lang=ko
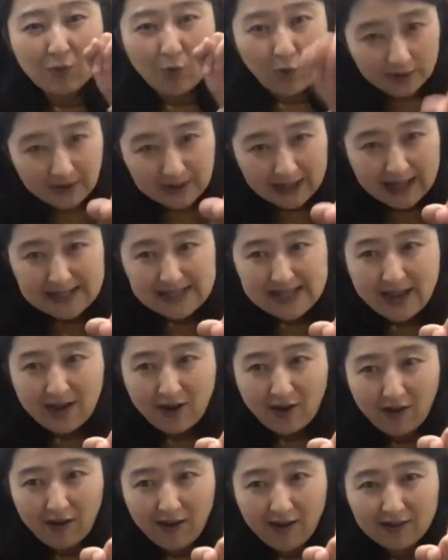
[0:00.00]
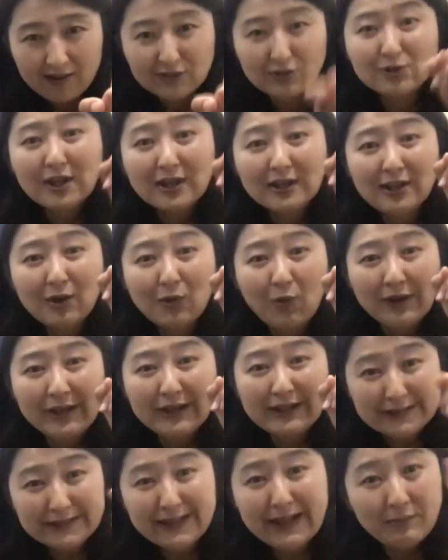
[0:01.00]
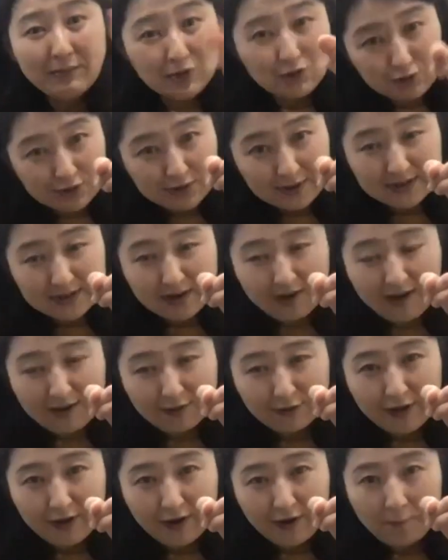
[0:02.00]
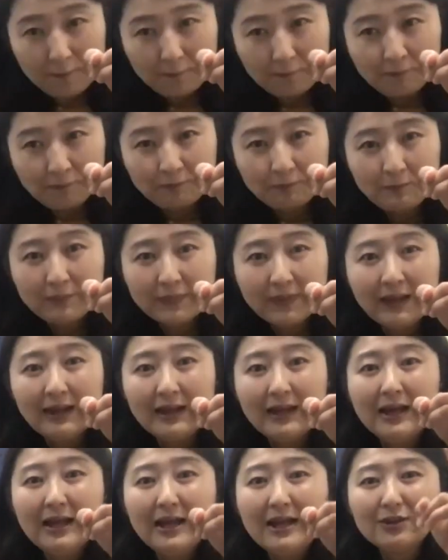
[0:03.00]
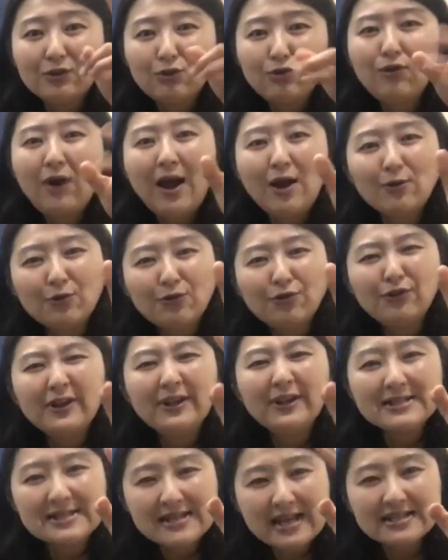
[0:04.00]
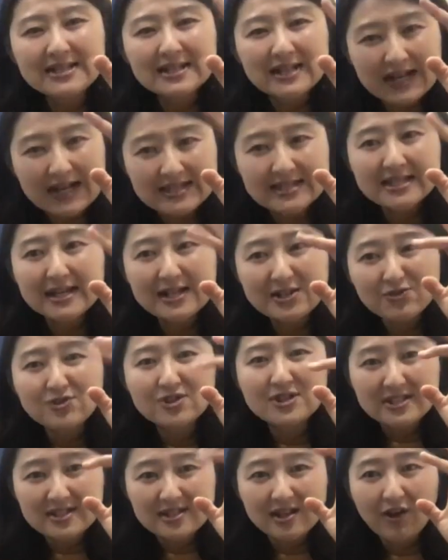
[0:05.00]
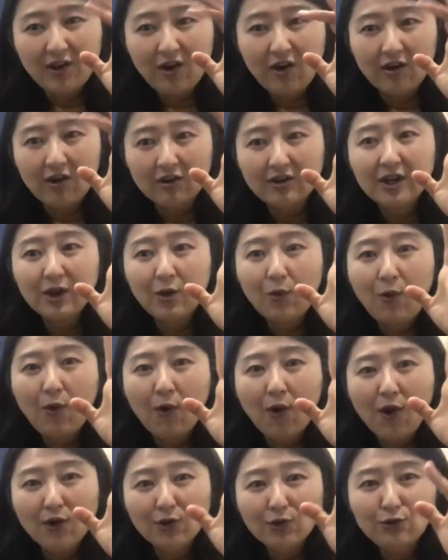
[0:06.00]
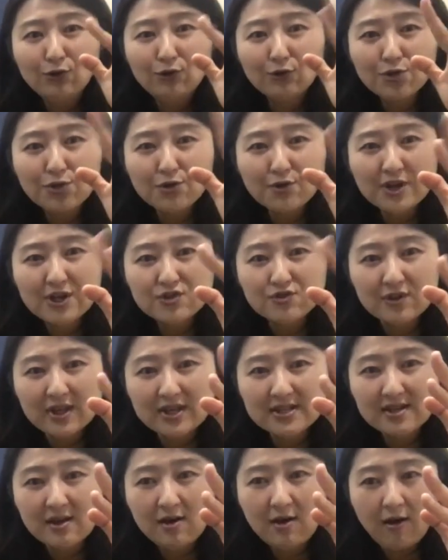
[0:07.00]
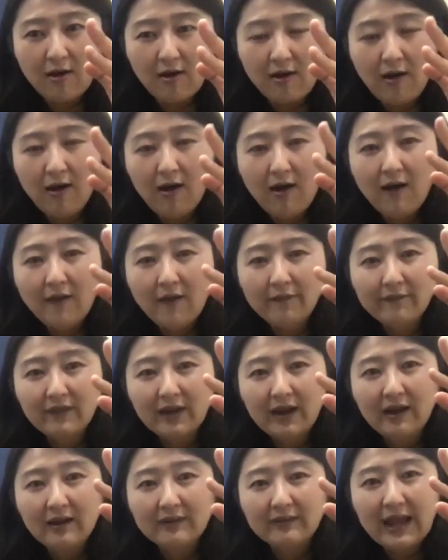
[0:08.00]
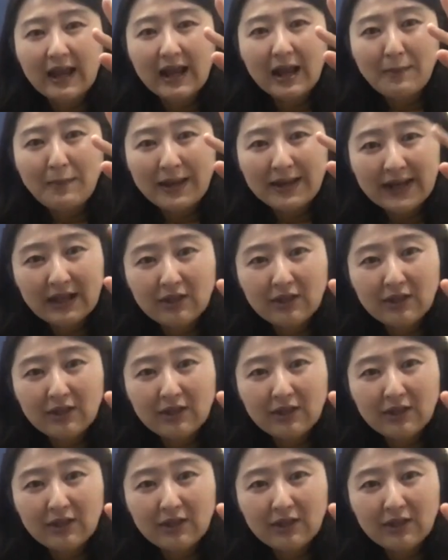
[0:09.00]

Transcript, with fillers: 1을 하세요. 그리고 테크닉 1이 끝나면 2를 들어가고요. 2하고 3는 사실 같이 갈 수 있어요. 그리고 2, 3 중에서 내가 만약에